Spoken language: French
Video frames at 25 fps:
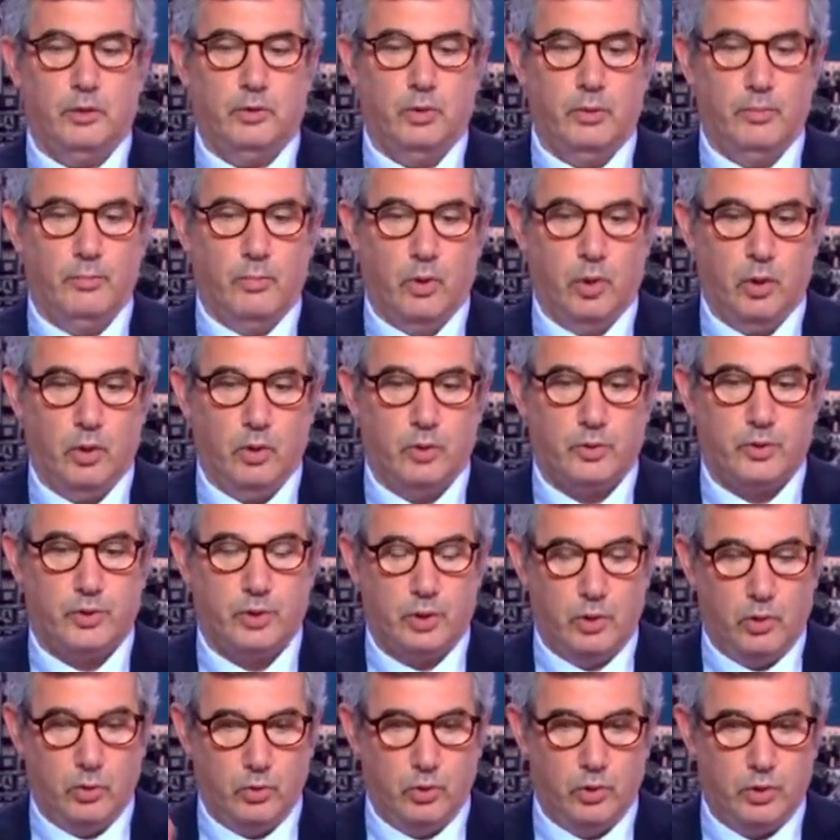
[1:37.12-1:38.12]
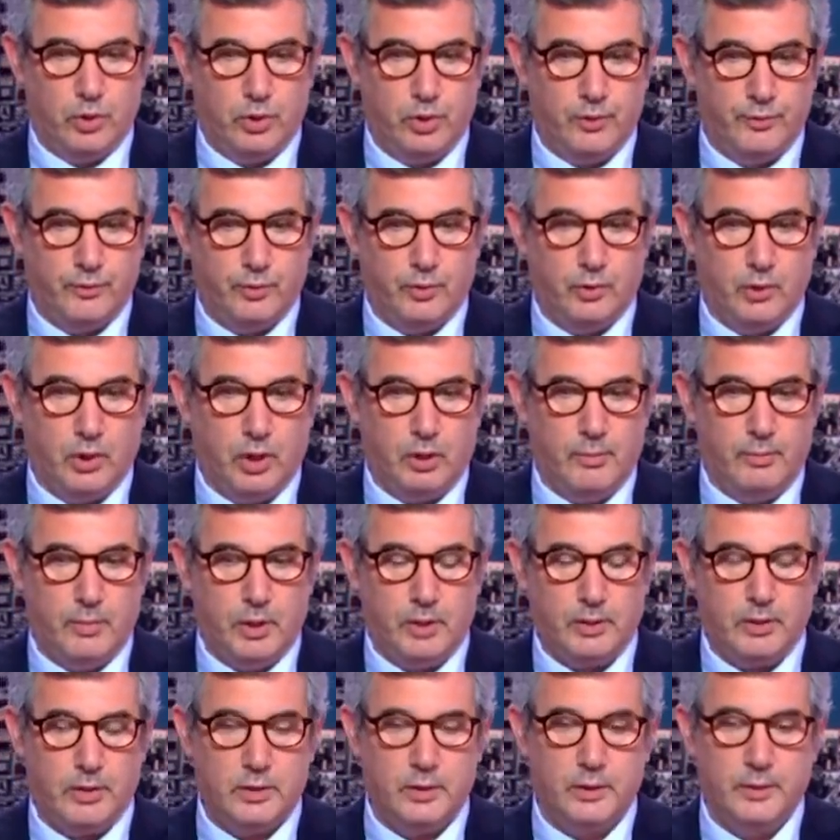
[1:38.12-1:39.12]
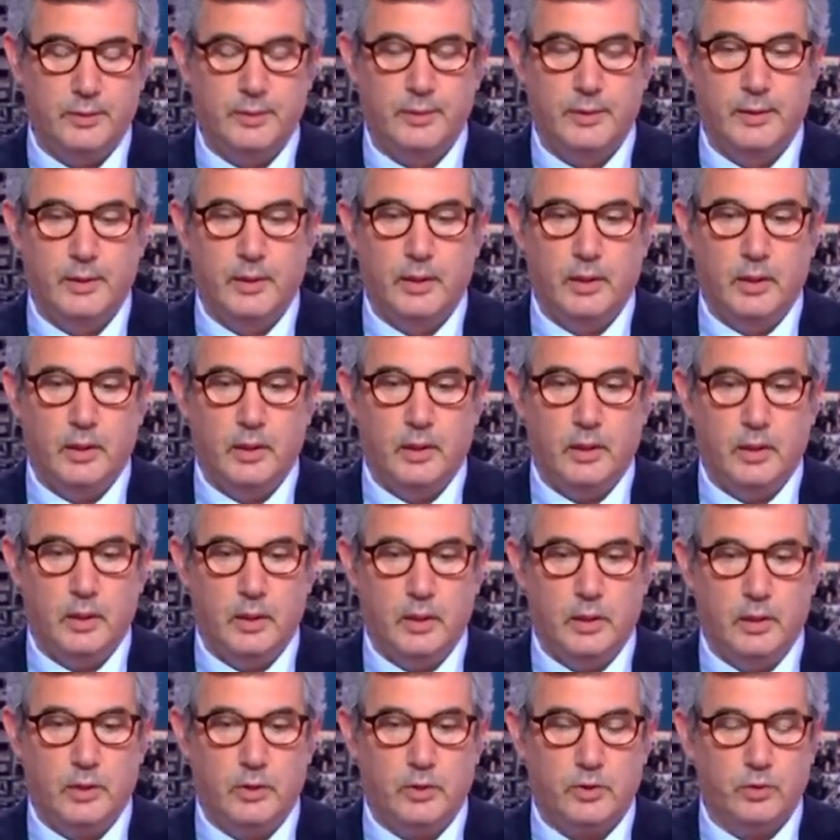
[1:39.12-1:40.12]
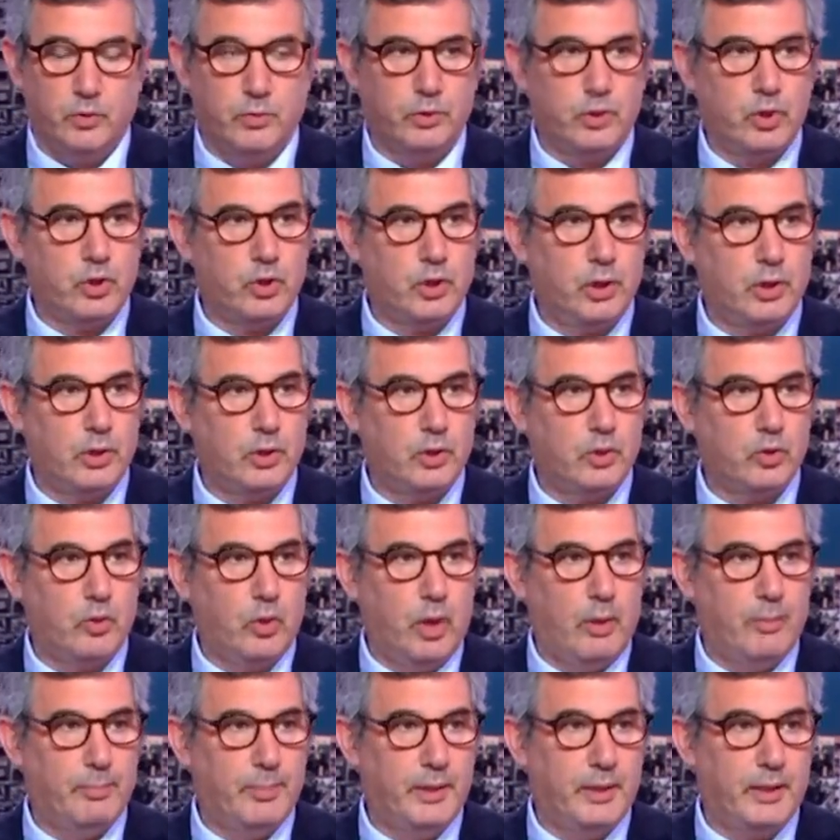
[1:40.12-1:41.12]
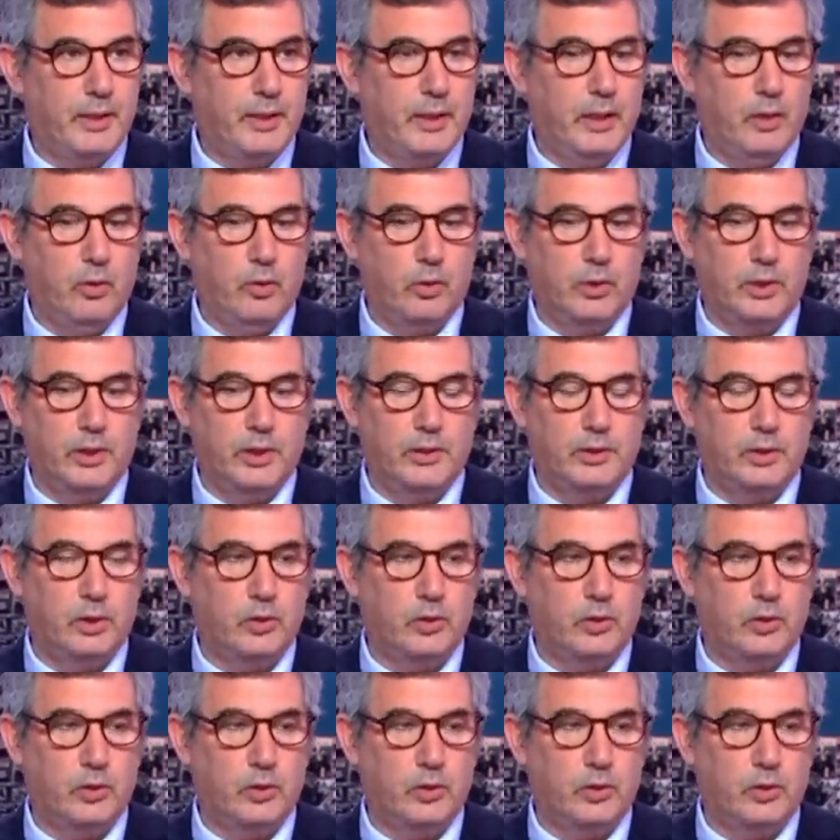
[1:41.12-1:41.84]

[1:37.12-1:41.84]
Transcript: des morts, selon les chiffres de Hamas, hmm. sont des gens qui sont impliqués ou qui